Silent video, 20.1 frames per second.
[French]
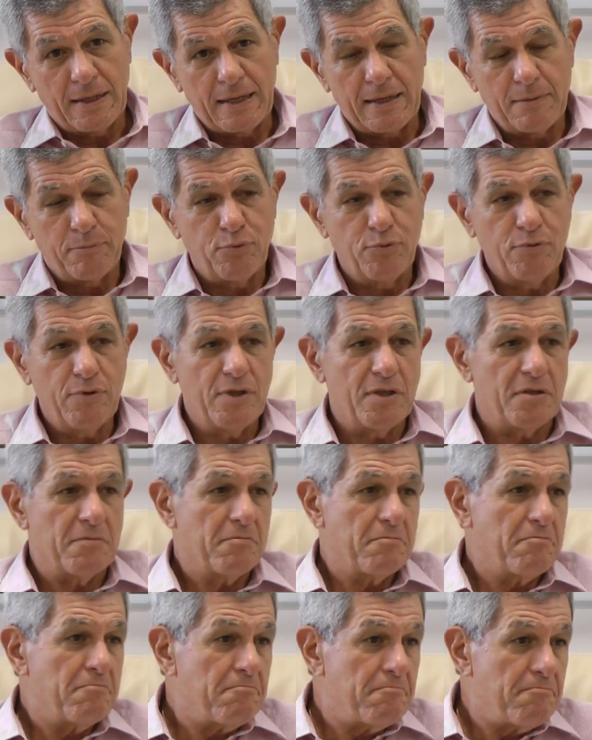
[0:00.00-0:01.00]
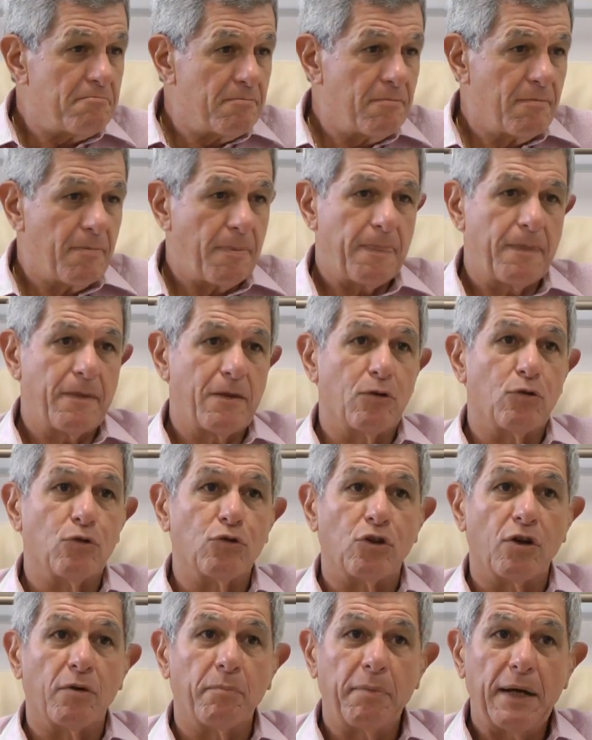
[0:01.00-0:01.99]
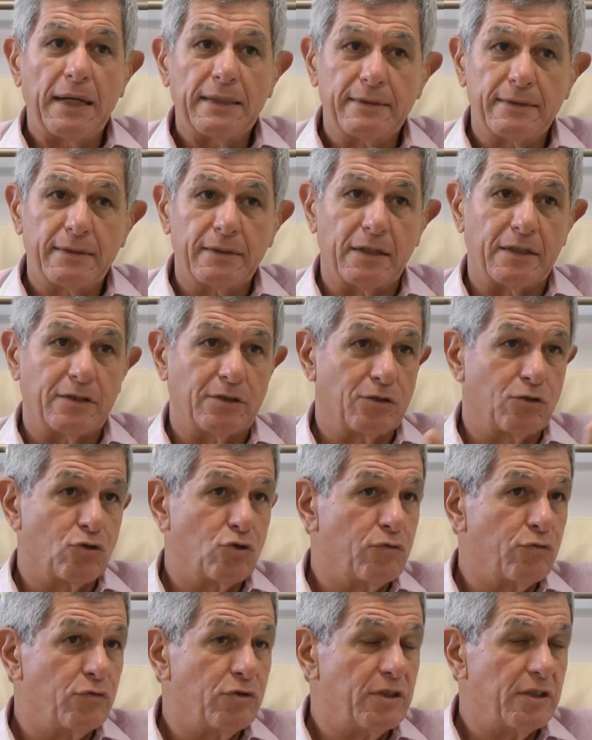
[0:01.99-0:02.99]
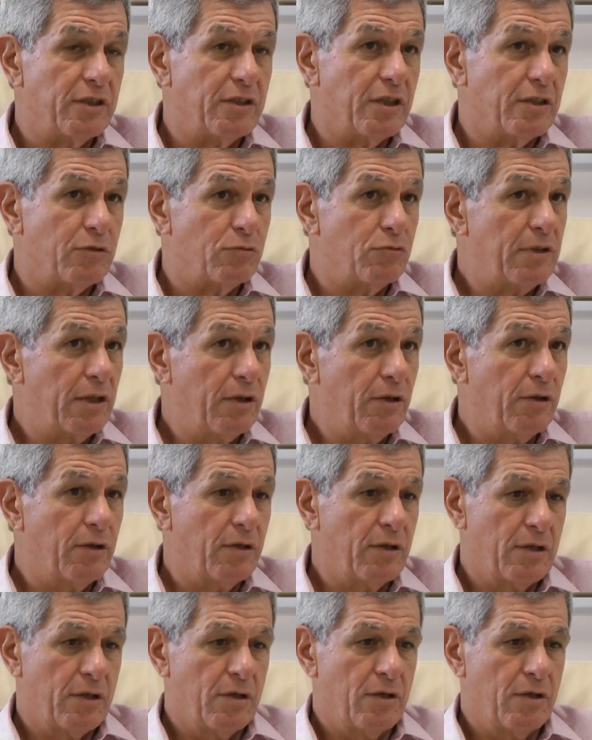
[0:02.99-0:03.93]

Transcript: Et puis, le temps passe, et c'est ce que je vous disais tout à l'heure.